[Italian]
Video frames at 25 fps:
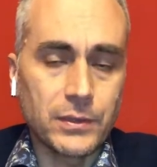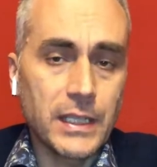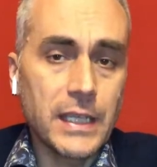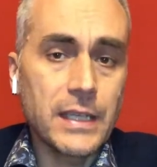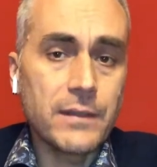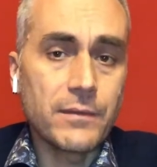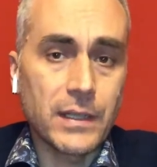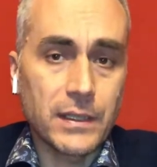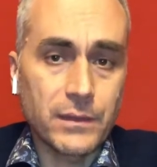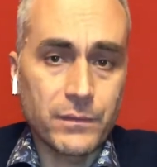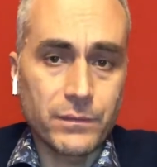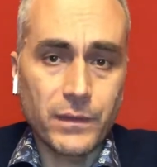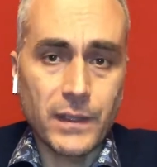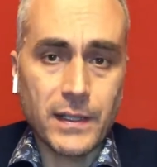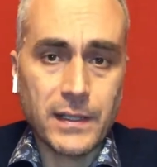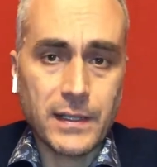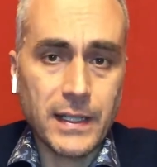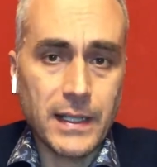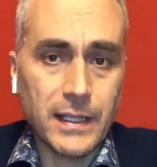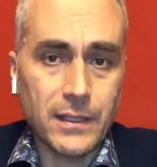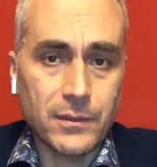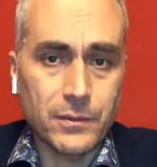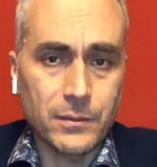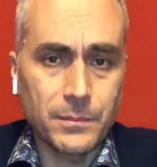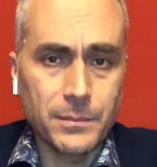
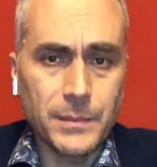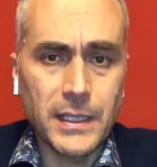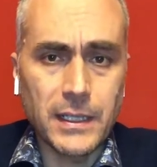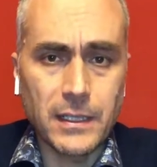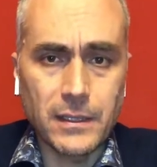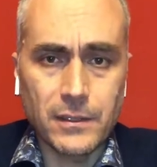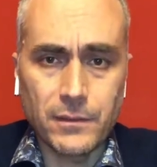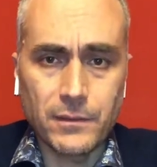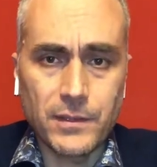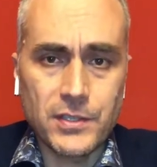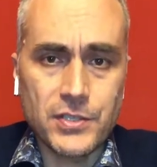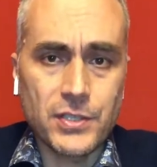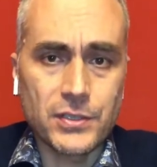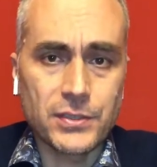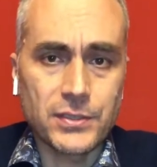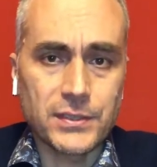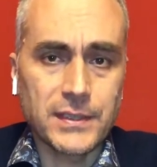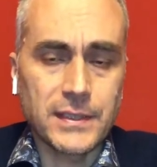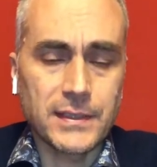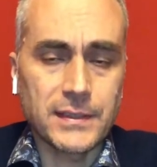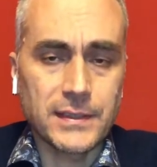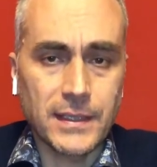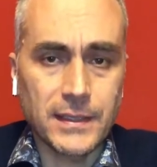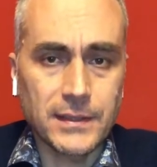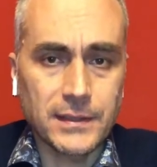ivanferrero
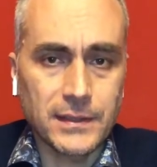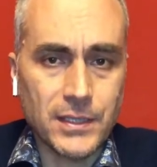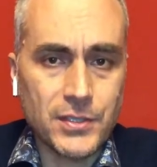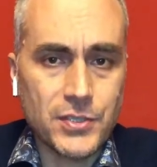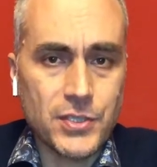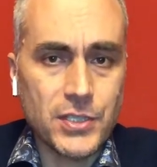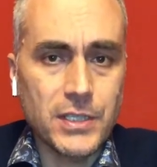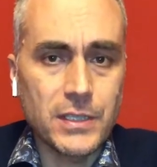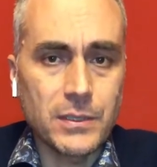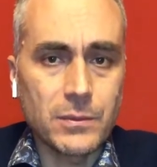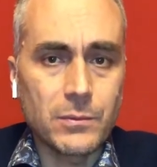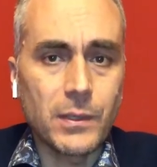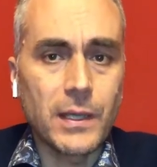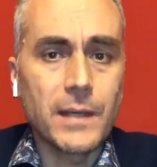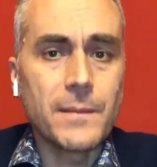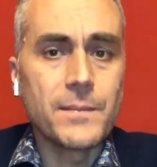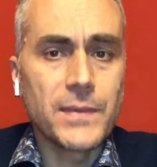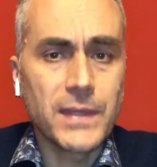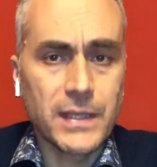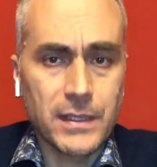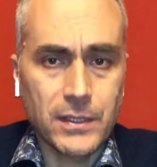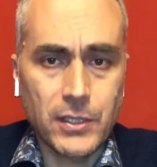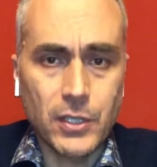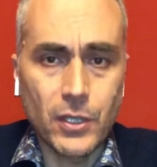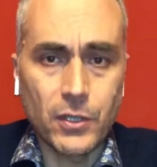1975
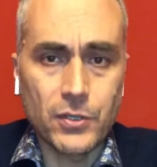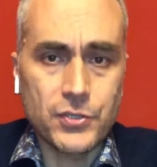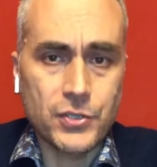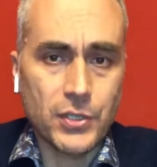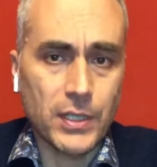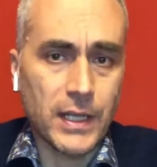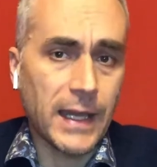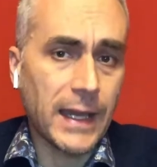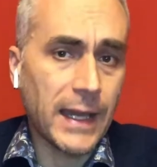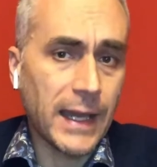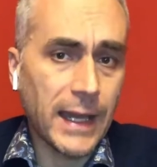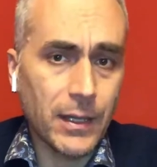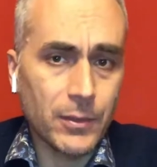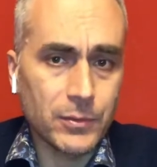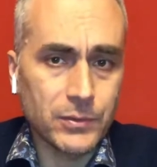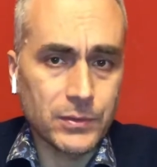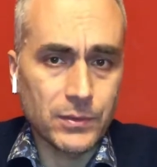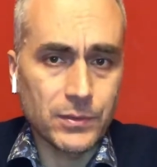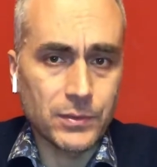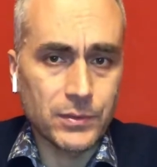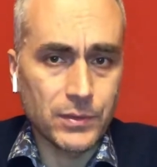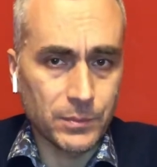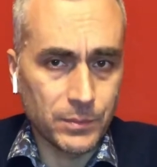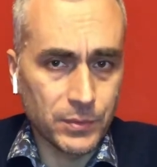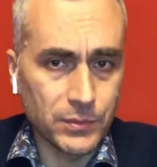
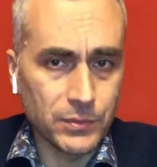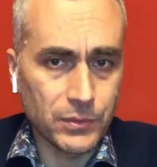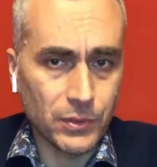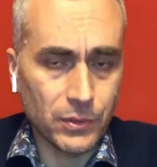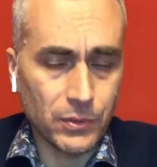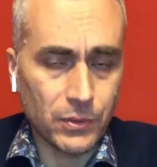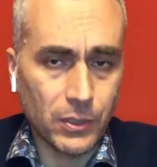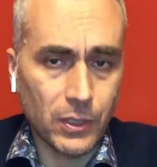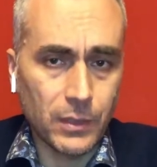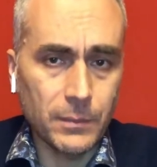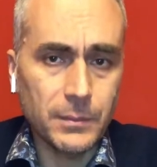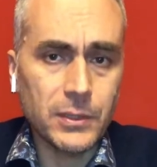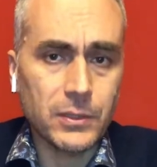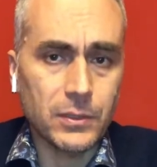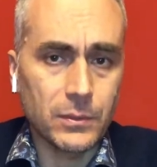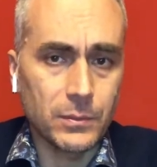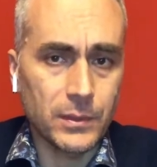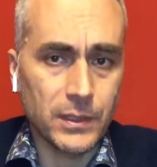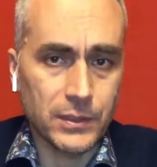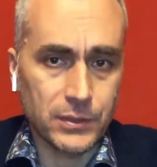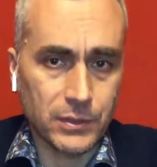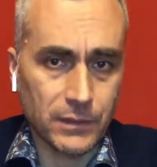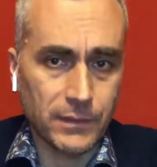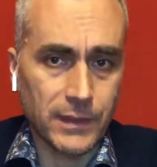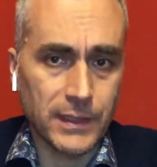chiocciolaoutlook.com,
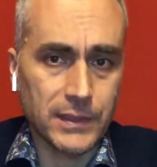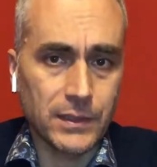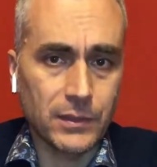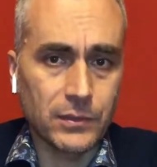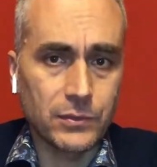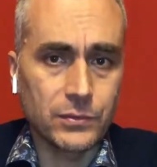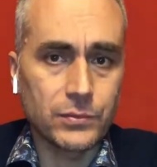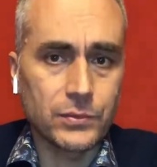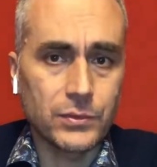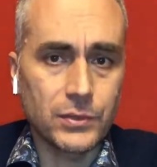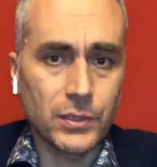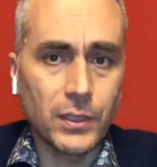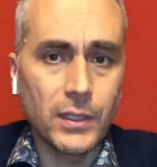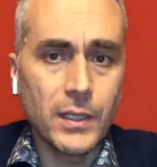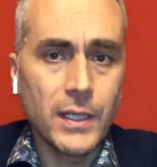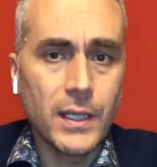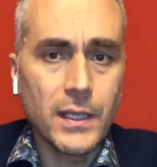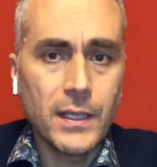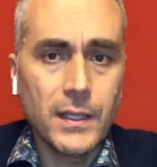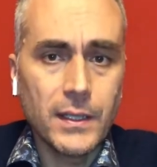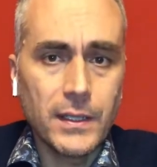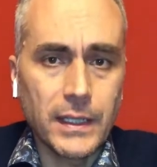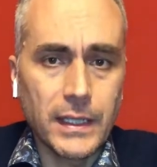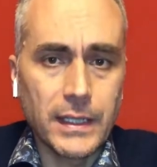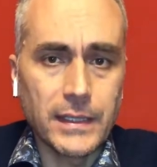comunque trovate tutto
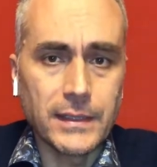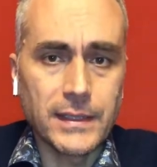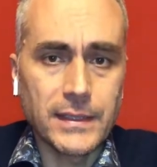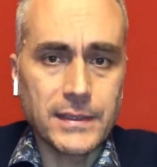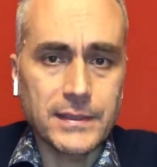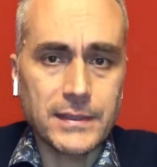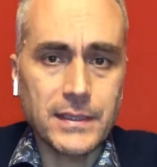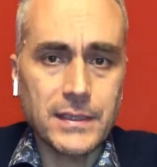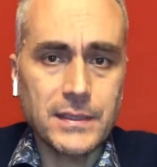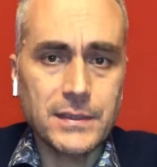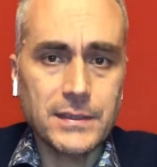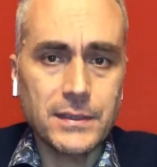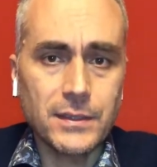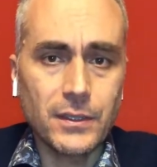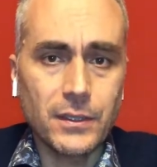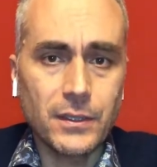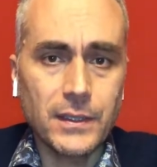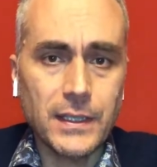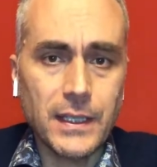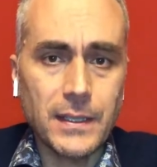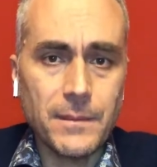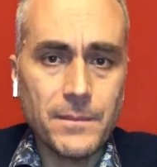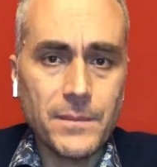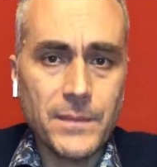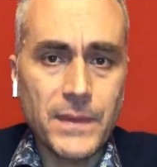in
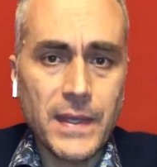descrizione.